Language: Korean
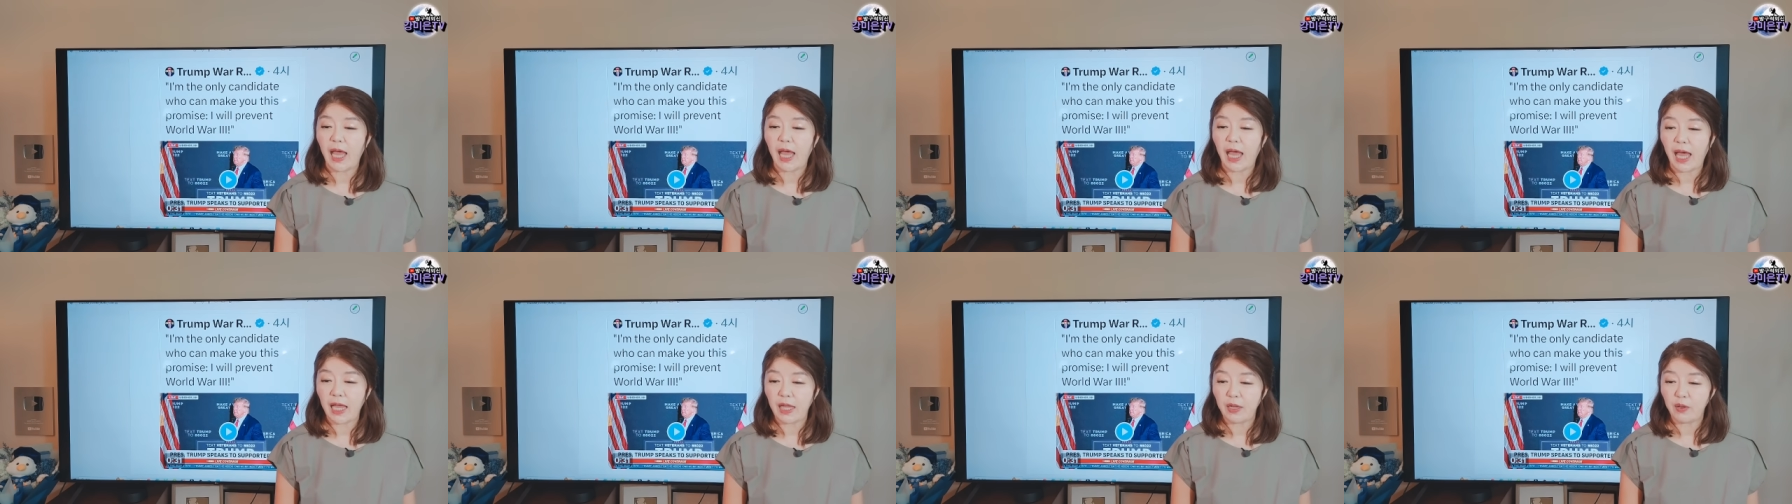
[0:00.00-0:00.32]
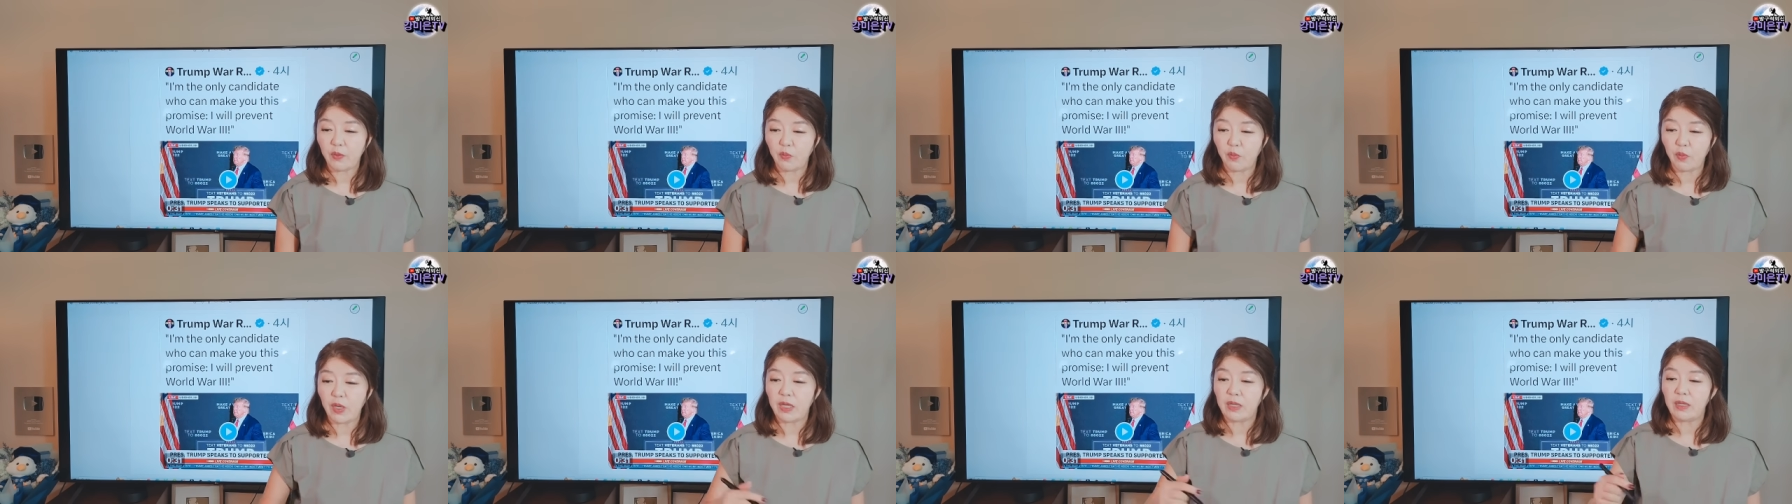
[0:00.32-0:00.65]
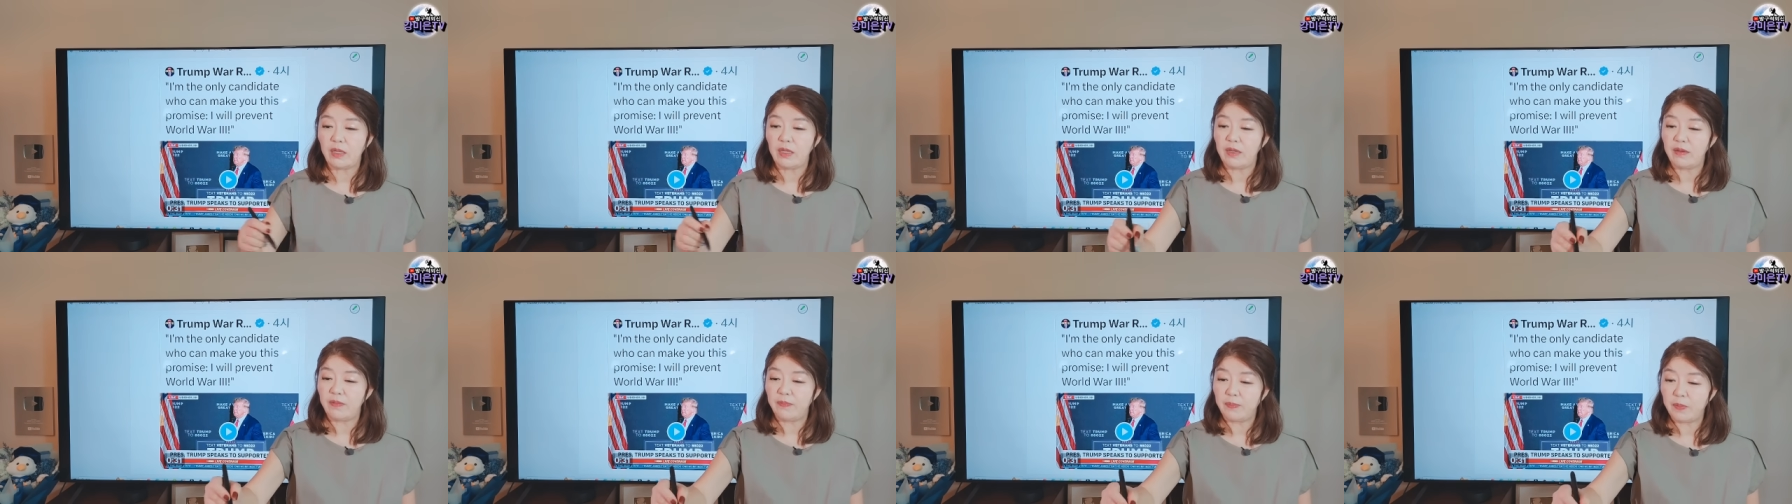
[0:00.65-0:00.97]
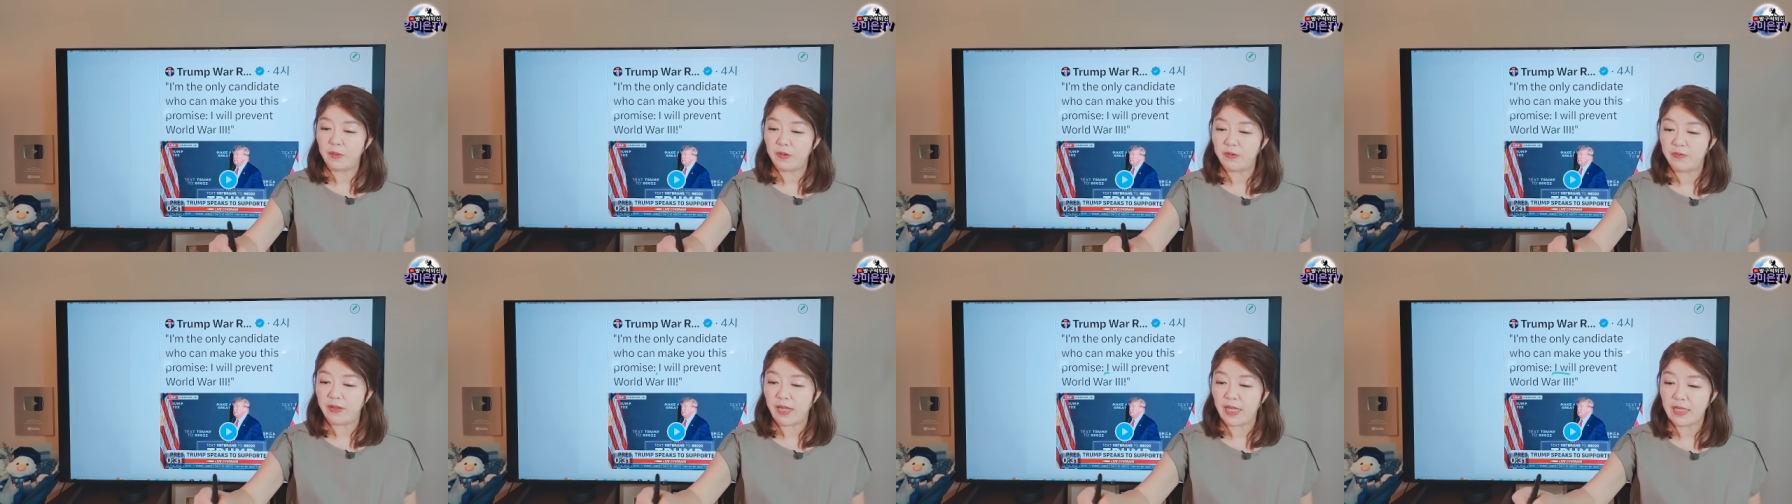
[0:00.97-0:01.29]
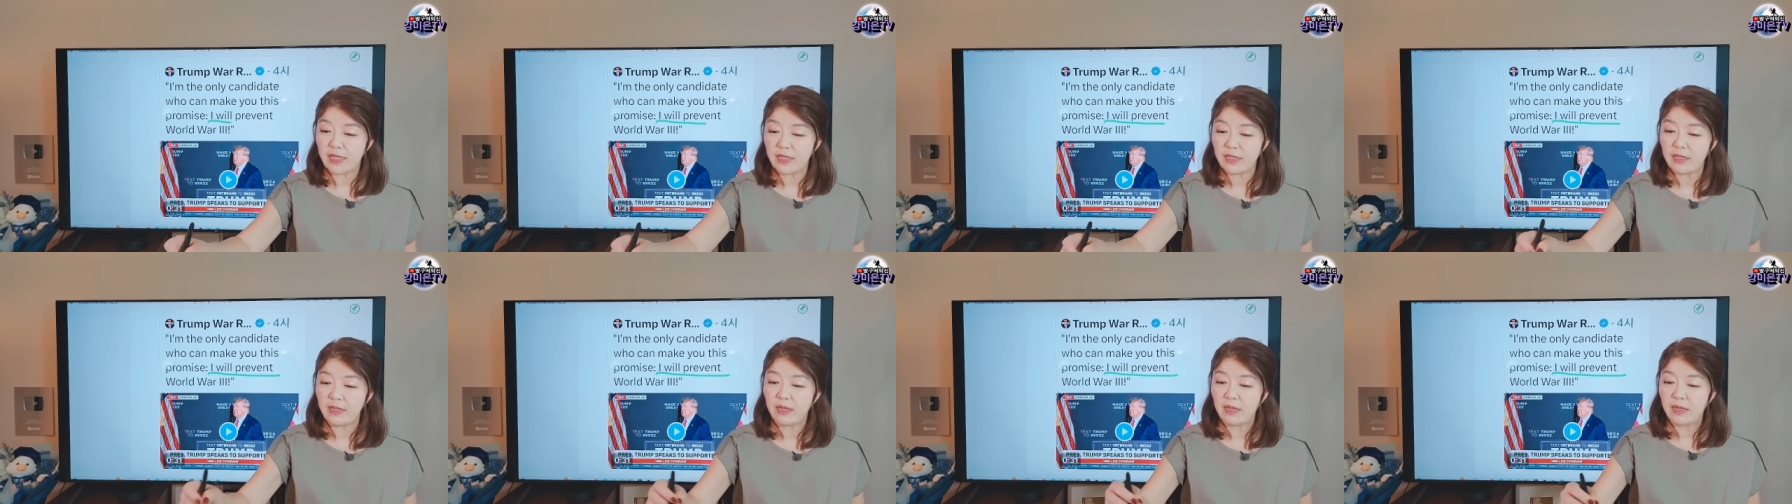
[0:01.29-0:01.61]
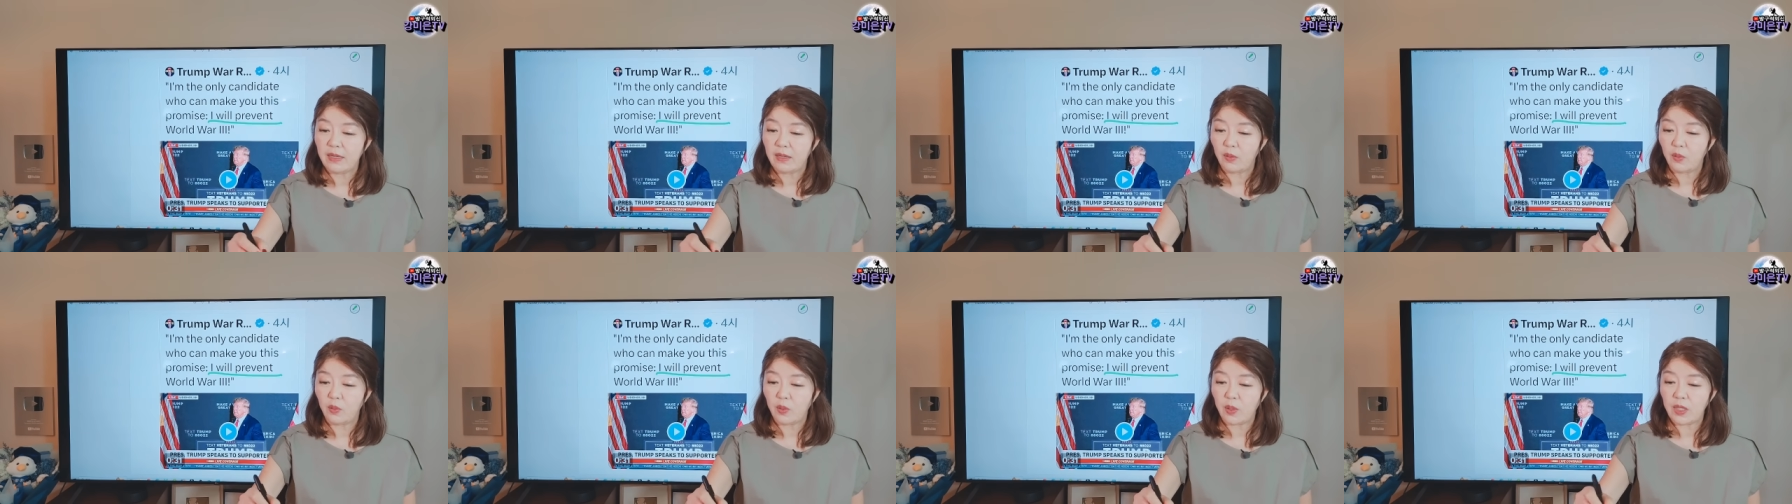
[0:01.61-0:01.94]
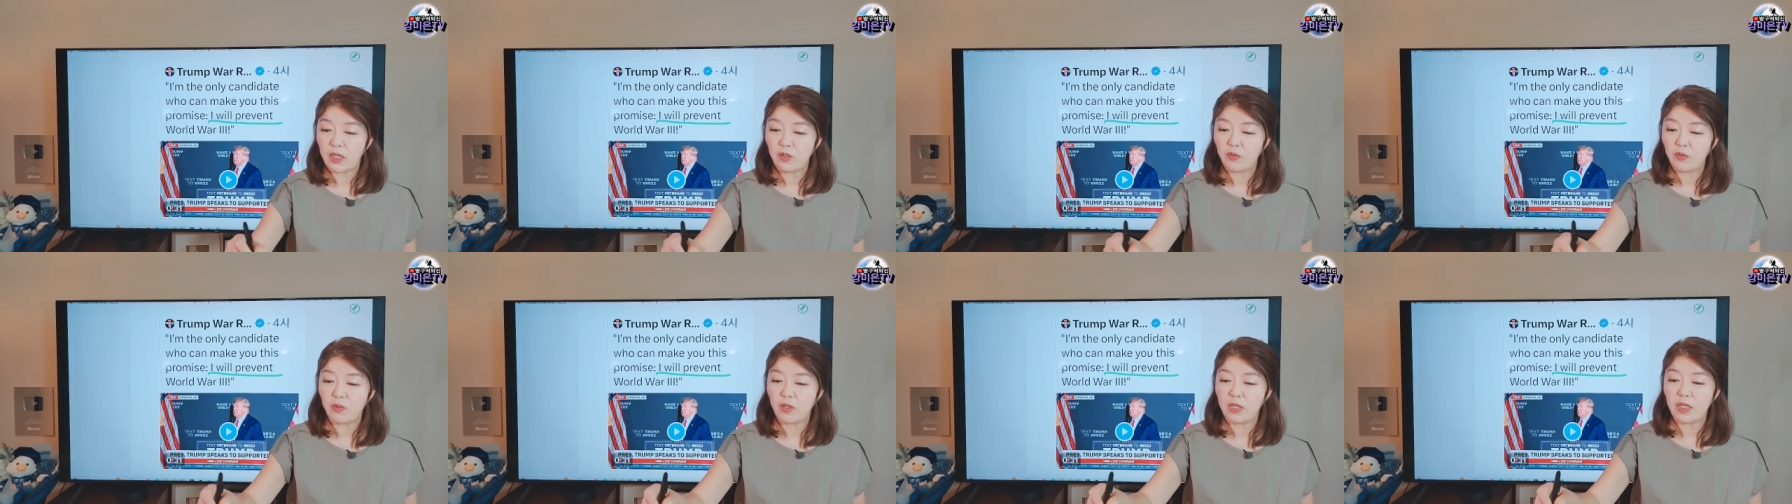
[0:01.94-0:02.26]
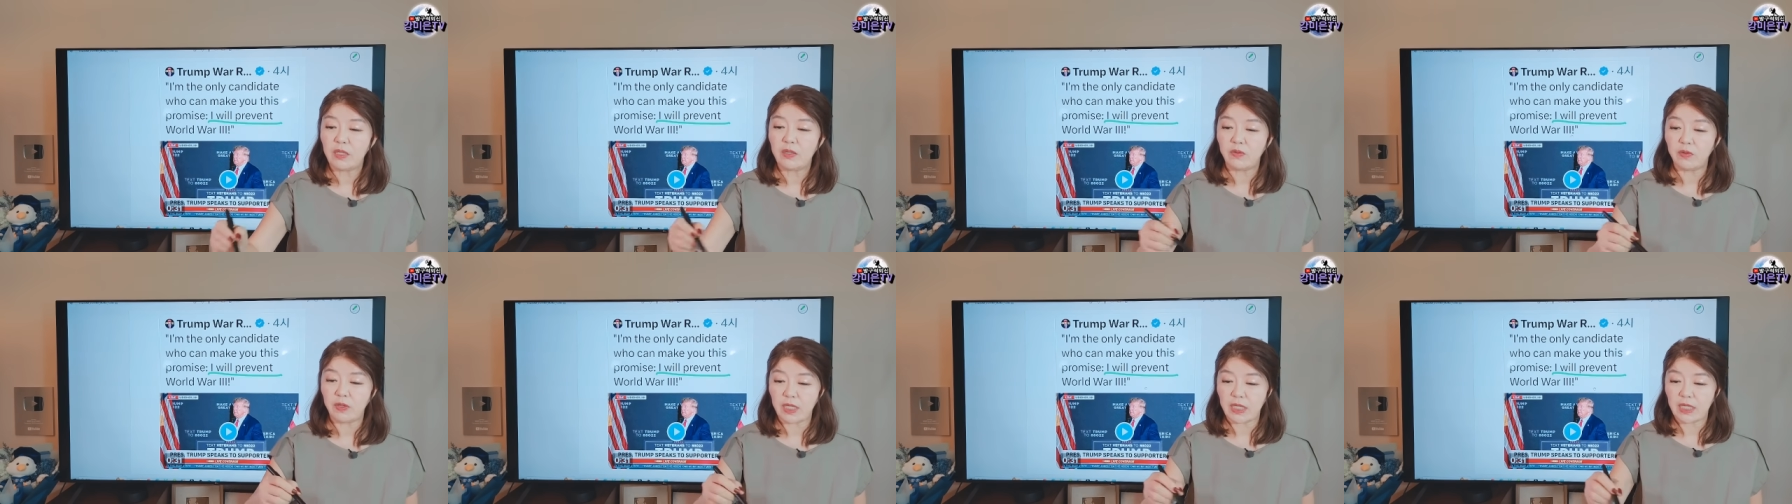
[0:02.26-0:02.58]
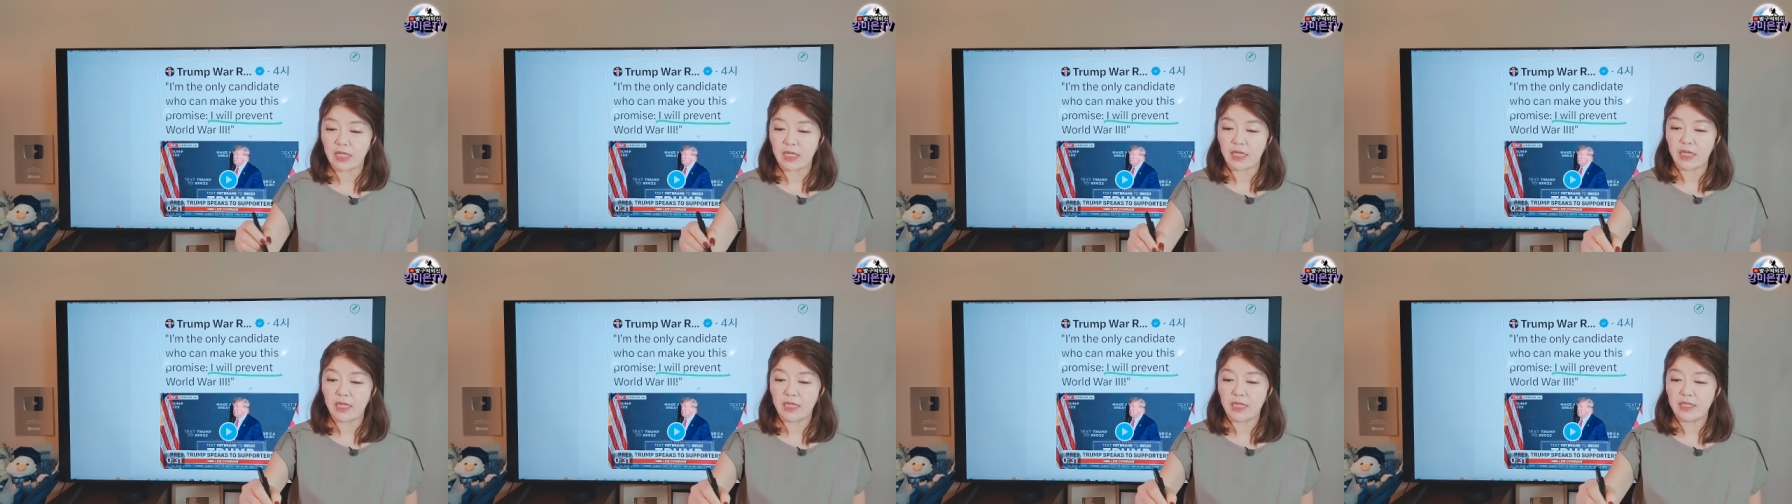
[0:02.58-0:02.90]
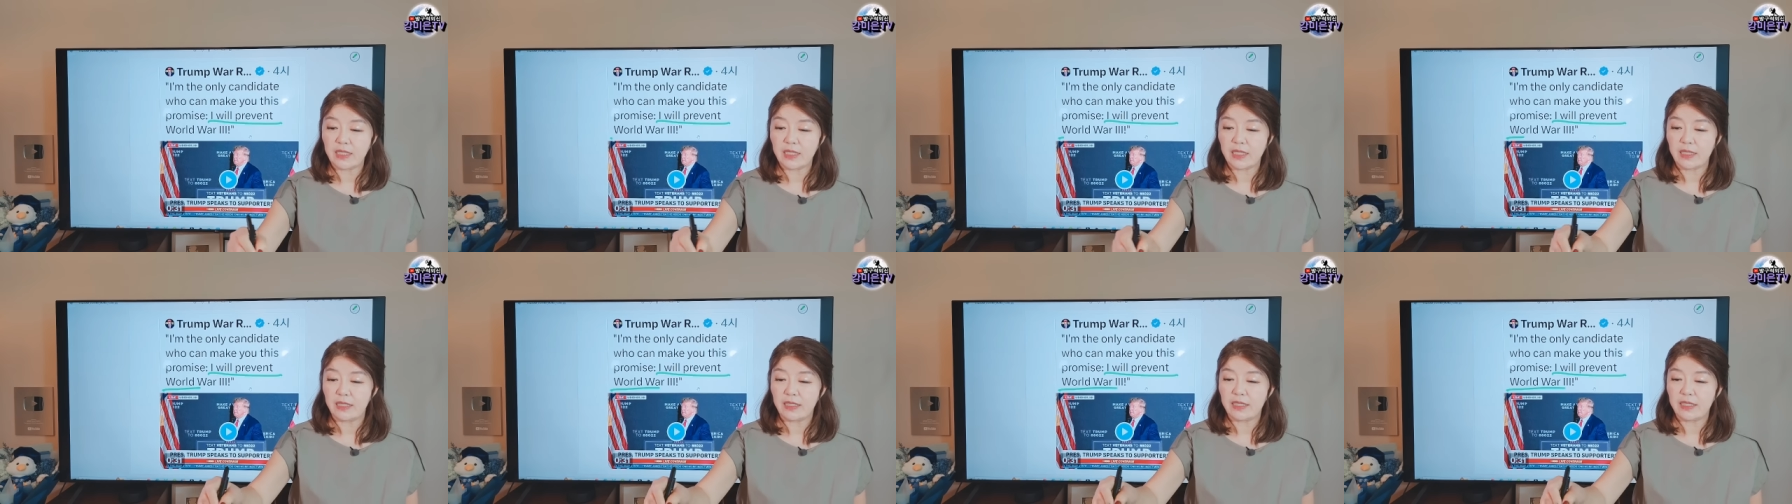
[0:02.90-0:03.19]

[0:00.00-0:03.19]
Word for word: I will prevent World War III.